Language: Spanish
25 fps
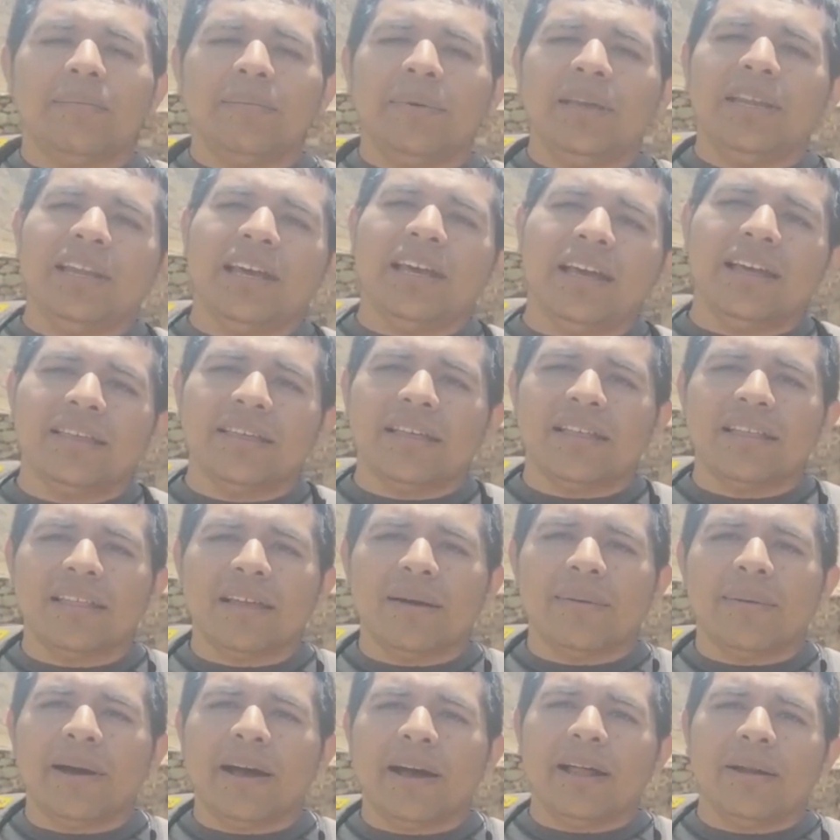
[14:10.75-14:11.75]
mina de
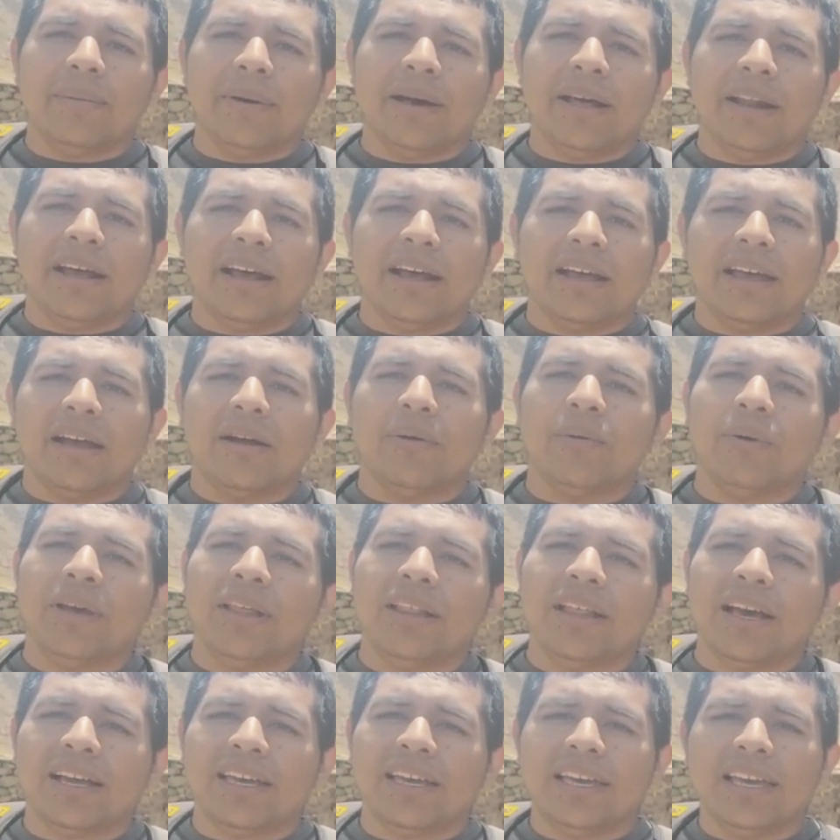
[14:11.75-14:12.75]
Santa Bárbara, que
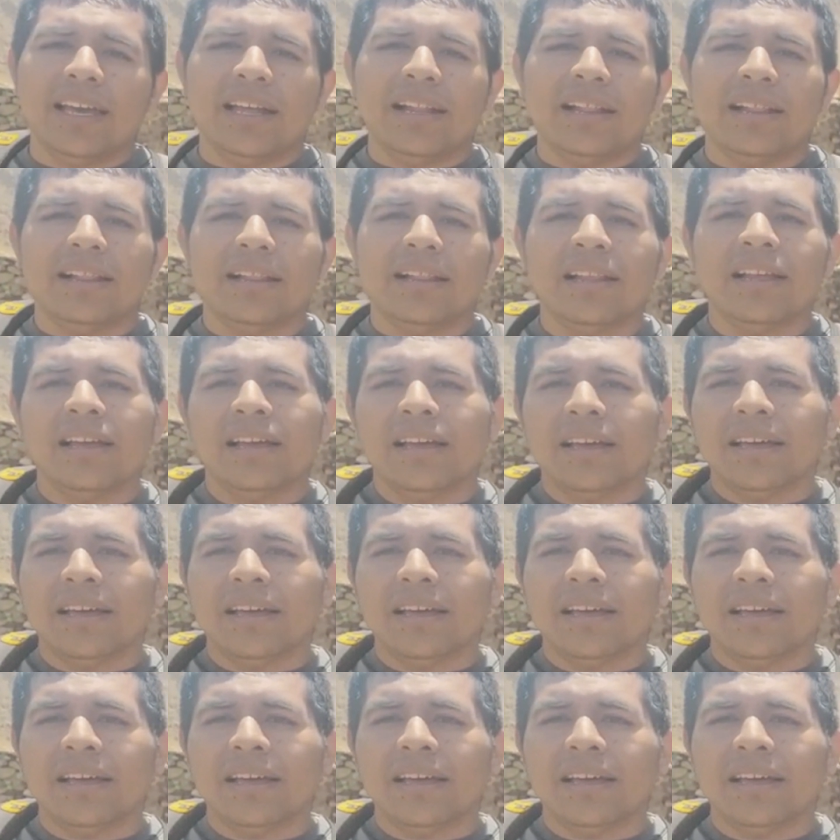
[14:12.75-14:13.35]
cuida aquí el